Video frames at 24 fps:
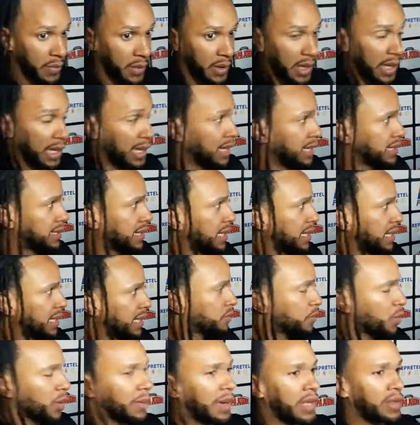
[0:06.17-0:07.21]
El
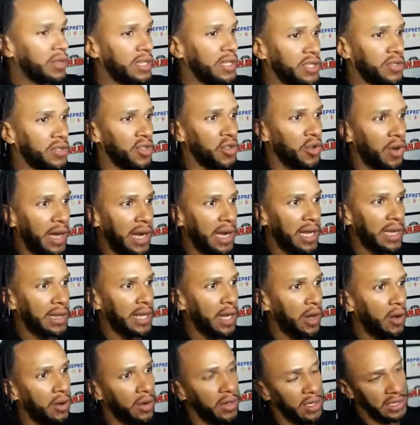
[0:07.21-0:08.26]
menos estoy yo
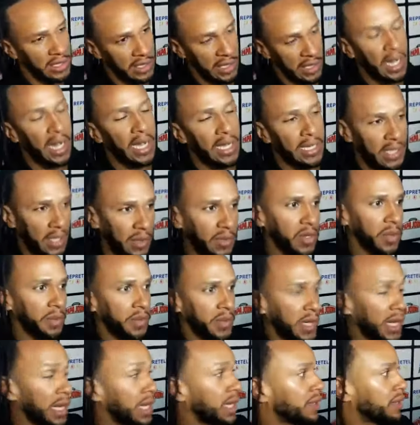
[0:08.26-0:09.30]
adelantado, ahí sí es
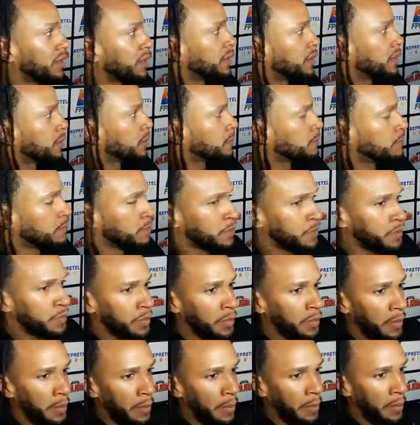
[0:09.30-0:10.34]
offside.
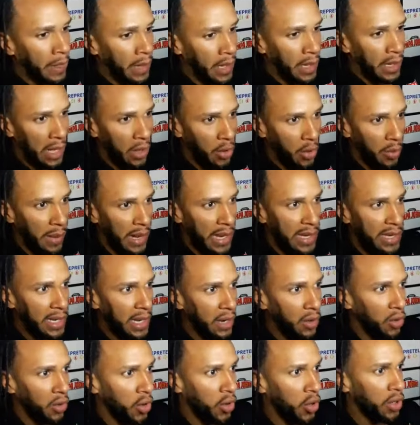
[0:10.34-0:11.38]
La
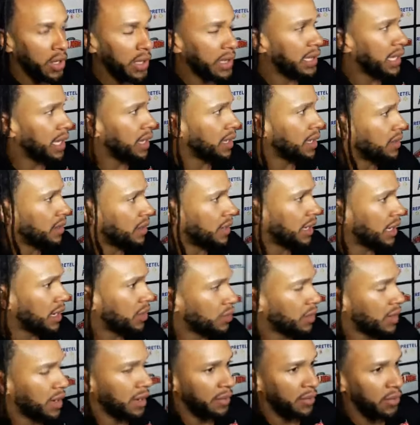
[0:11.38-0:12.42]
Umaña lo corta,
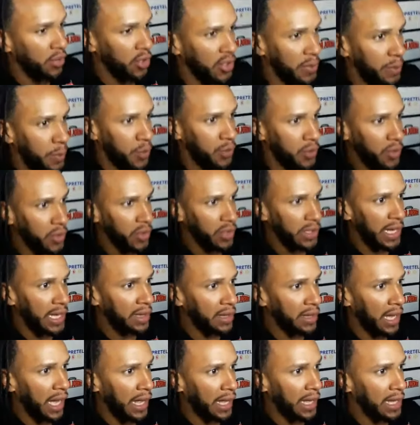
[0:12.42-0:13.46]
dos puntos
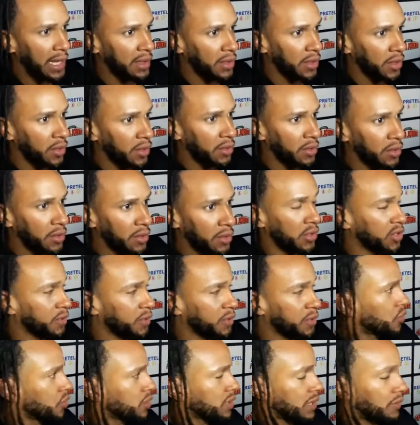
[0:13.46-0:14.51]
adentro, dos
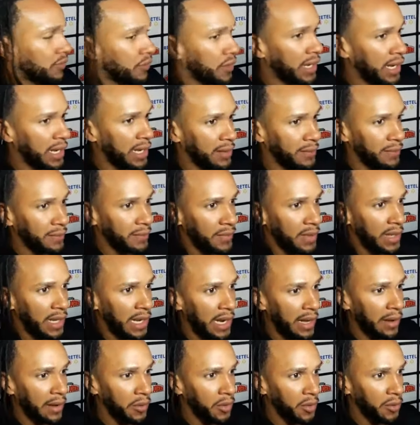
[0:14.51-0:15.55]
puntos afuera del
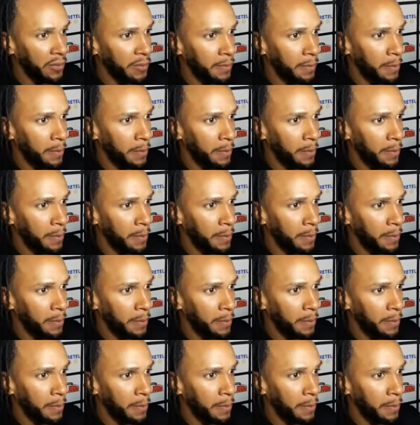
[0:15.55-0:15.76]
labio.